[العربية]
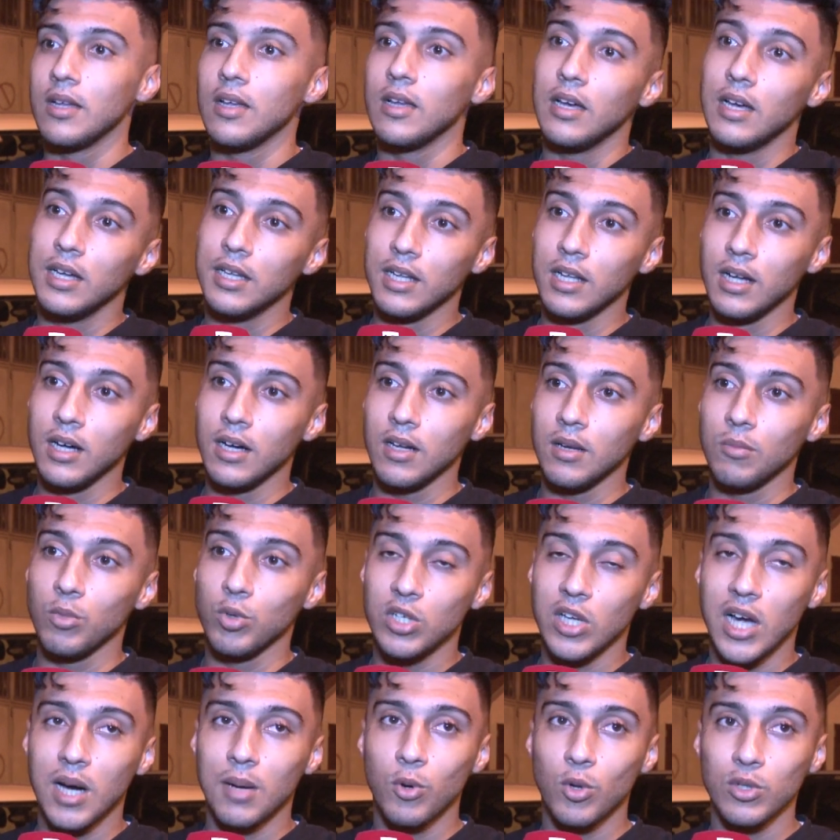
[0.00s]
حنا
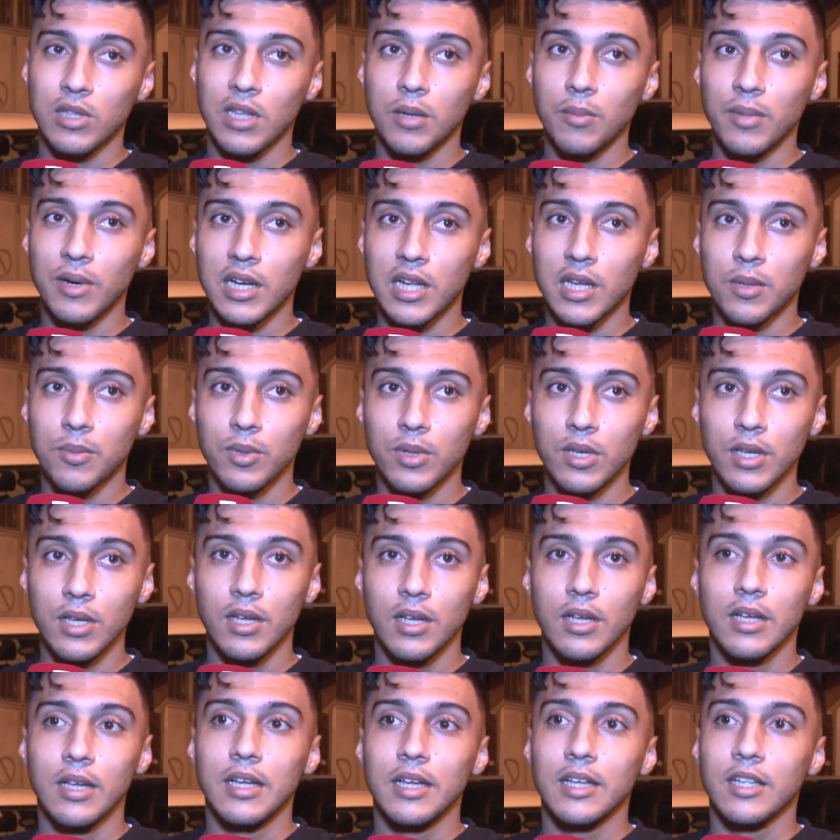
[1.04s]
المنتخب الوطني المغربي
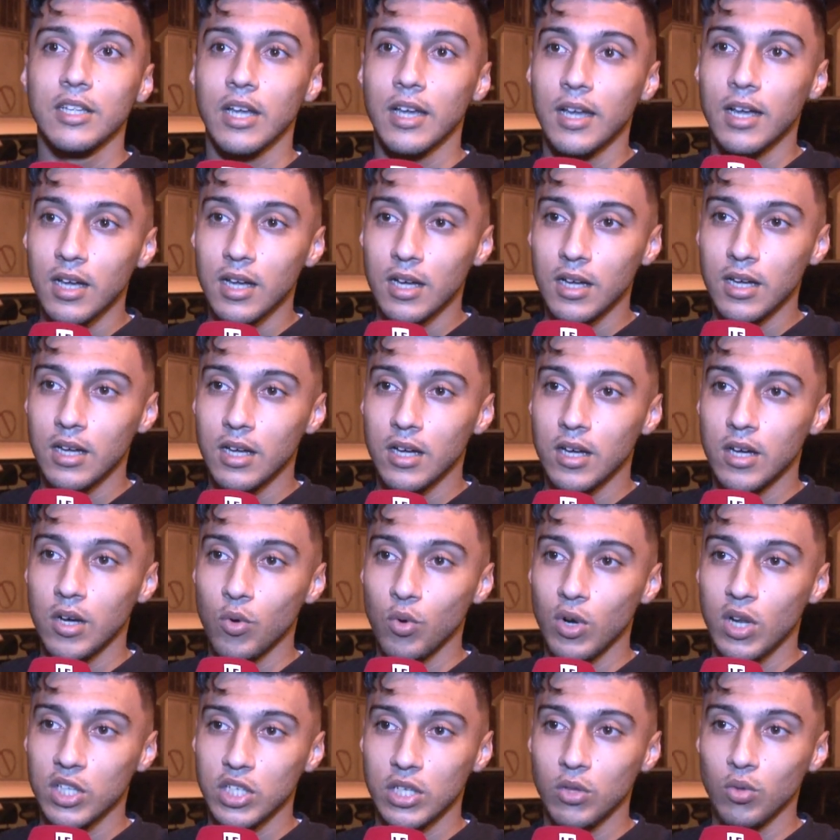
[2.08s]
آه
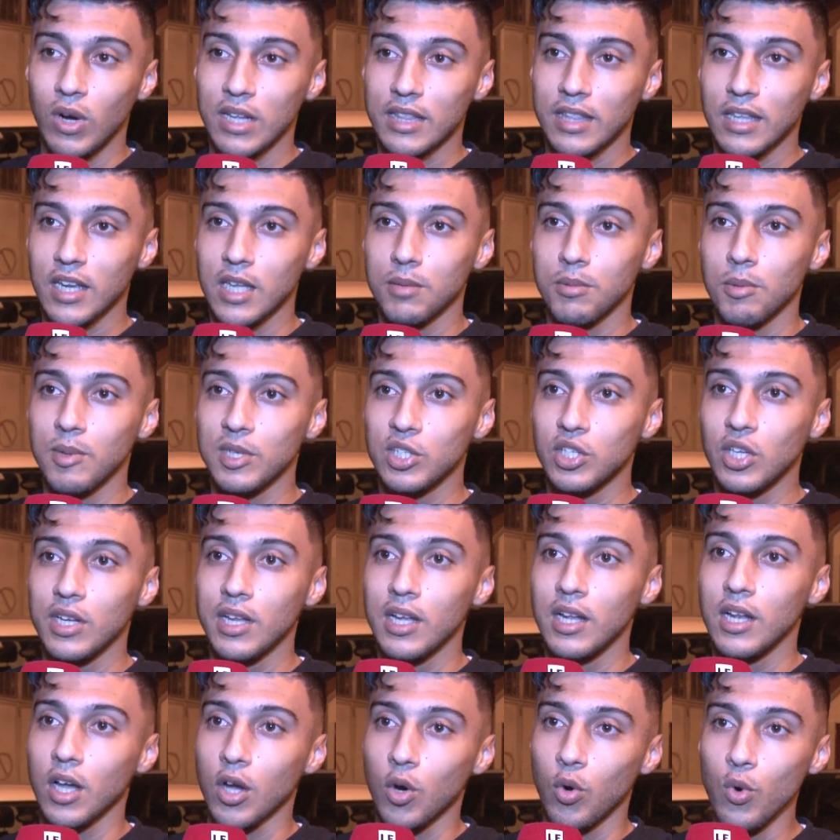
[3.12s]
ولات عنده واحد التركيبه بشريه
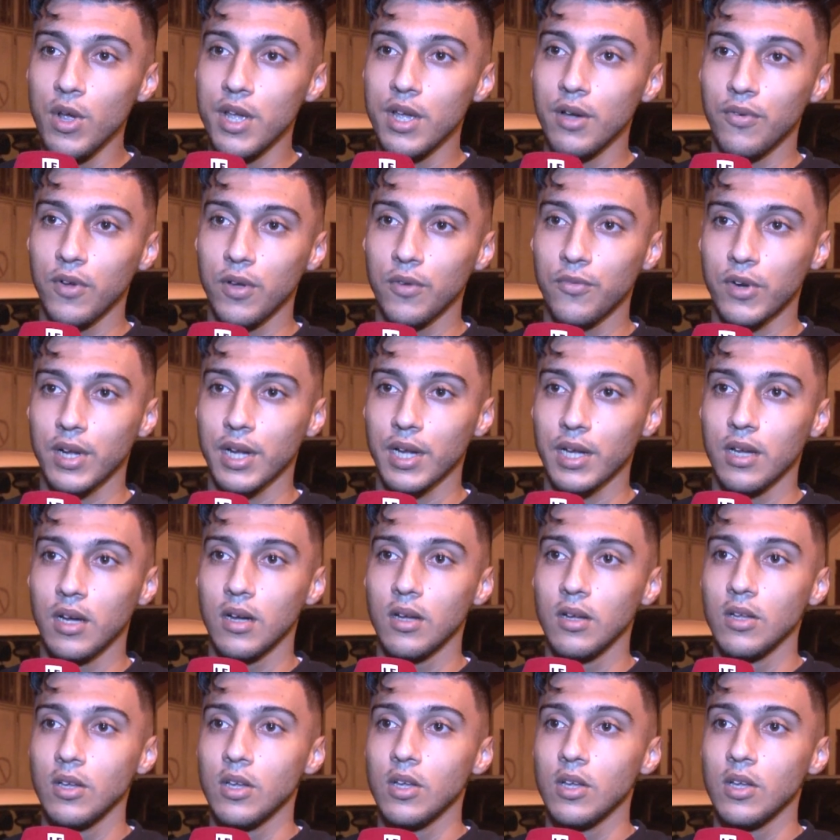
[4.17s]
اللي قويه في افريقيا